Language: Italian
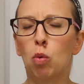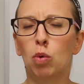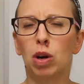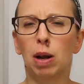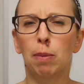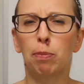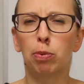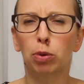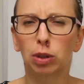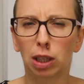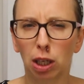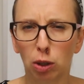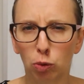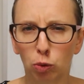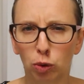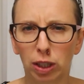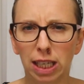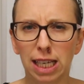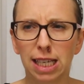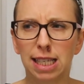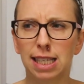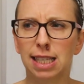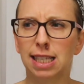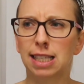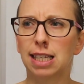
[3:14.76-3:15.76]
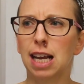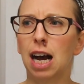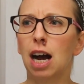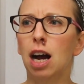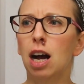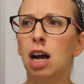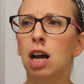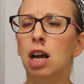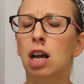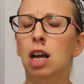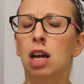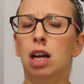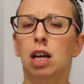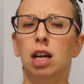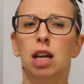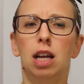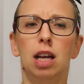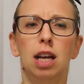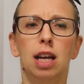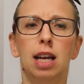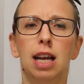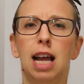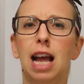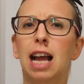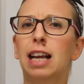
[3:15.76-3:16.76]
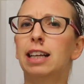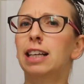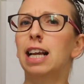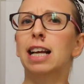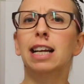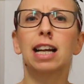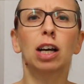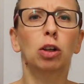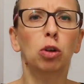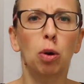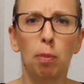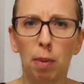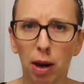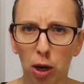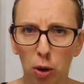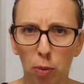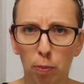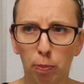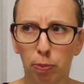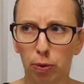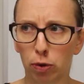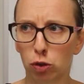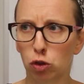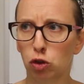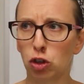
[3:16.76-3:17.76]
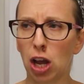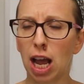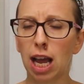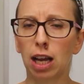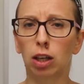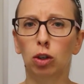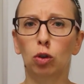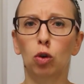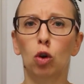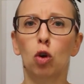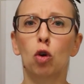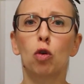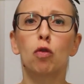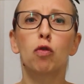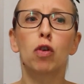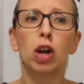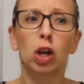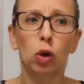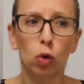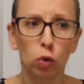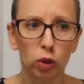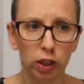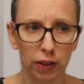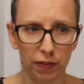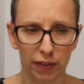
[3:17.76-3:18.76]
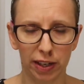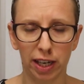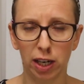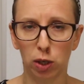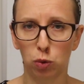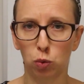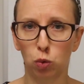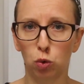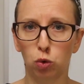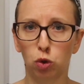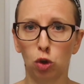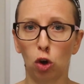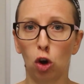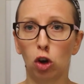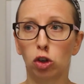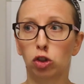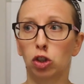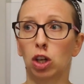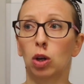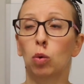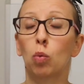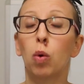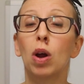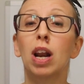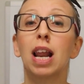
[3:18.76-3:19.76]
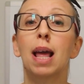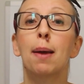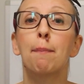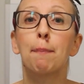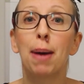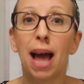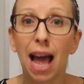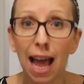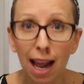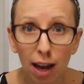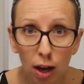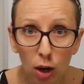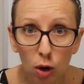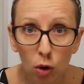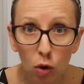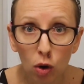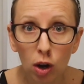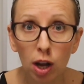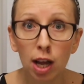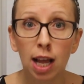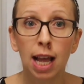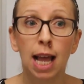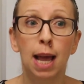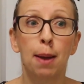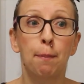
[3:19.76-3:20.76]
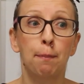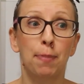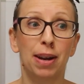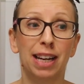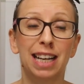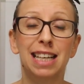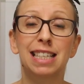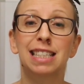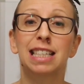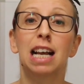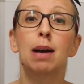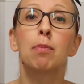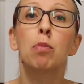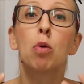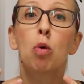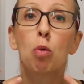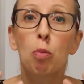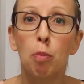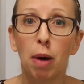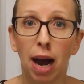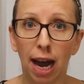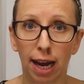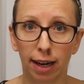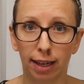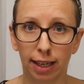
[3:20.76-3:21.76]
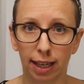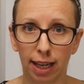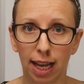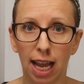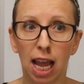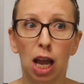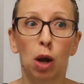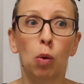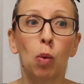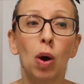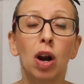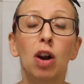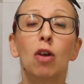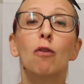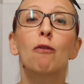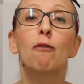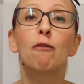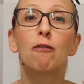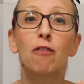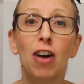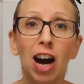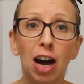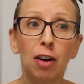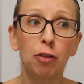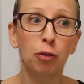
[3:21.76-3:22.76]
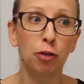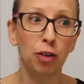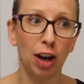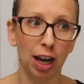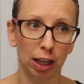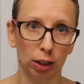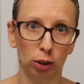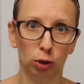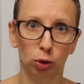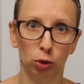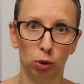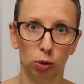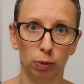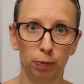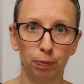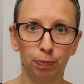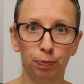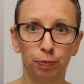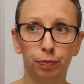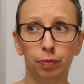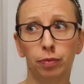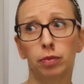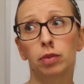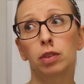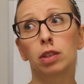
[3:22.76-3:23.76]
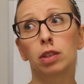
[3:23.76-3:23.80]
una brutta notizia eh, che è nato male un progetto e lo vuoi condividere sui social quello è bello perché siamo umani e quello va fatto